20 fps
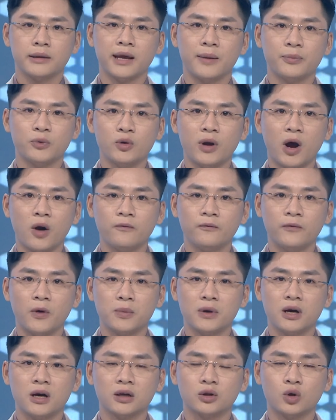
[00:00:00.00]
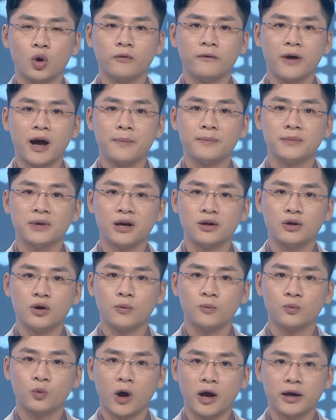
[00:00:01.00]
nhằm chủ động phòng ngừa tội phạm lợi
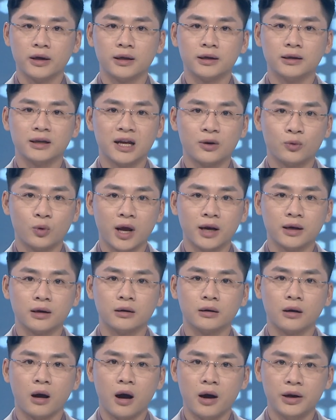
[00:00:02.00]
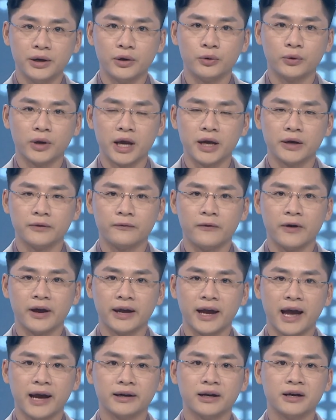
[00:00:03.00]
dụng loại hình kinh doanh có điều kiện
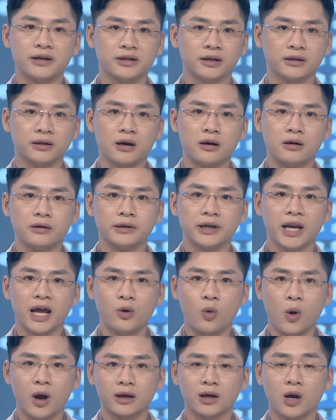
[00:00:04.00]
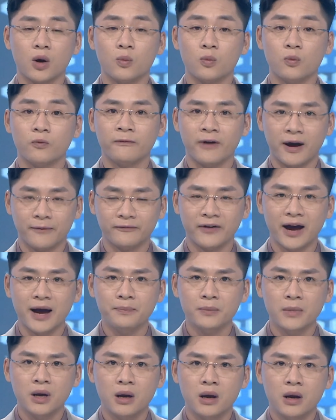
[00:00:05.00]
về an ninh trật tự để hoạt động phạm
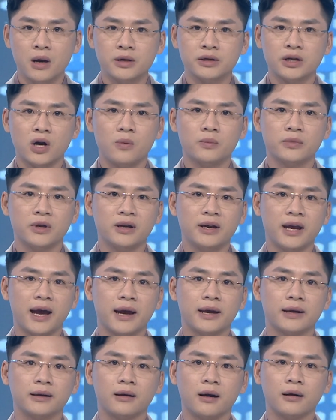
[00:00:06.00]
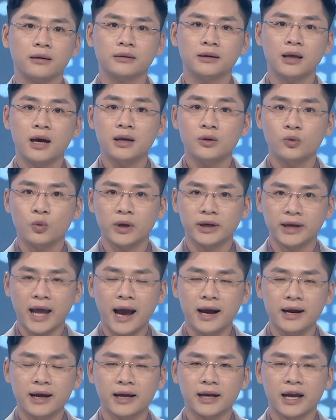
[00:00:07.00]
pháp. Trong những ngày cận Tết Nguyên
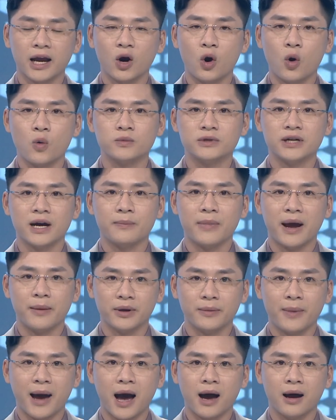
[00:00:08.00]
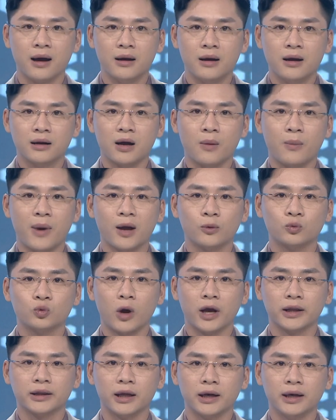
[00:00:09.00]
đán 2023, Công an
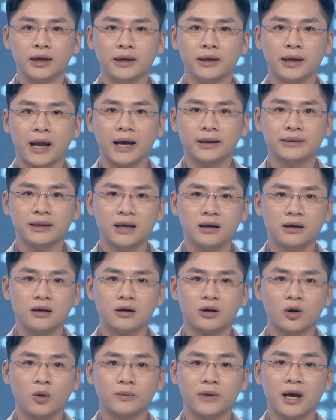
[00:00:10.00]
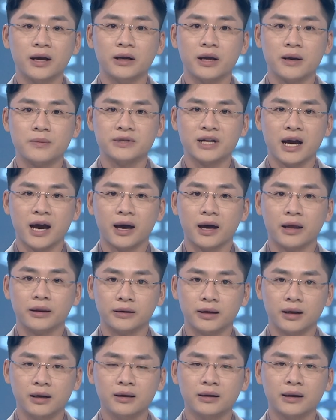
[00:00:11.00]
toàn tỉnh đã tăng cường công tác kiểm tra
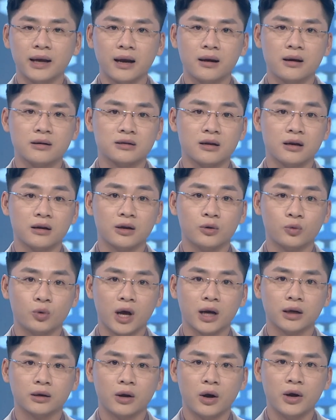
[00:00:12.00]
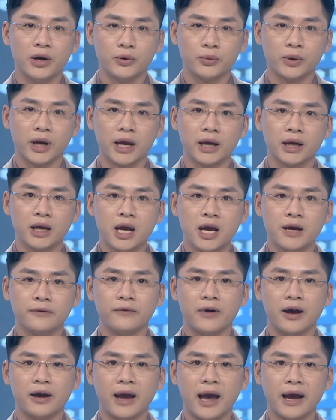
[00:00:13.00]
hành chính các cơ sở kinh doanh có điều kiện
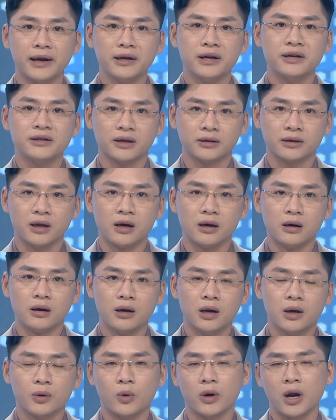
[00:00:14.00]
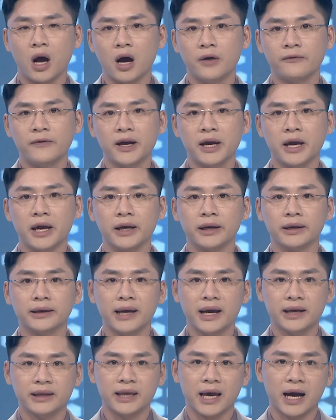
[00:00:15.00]
về an ninh trật tự, qua đó phát hiện,
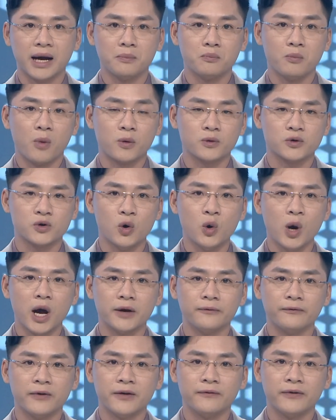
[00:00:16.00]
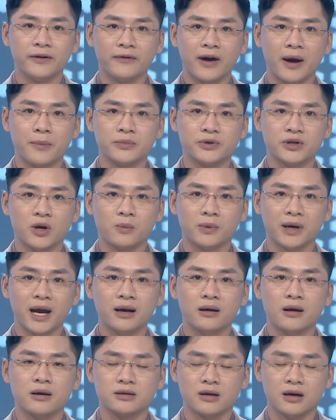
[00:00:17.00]
ngăn chặn một số hành vi vi phạm trong
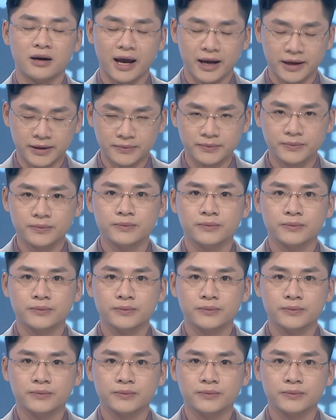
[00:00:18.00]
các cơ sở này.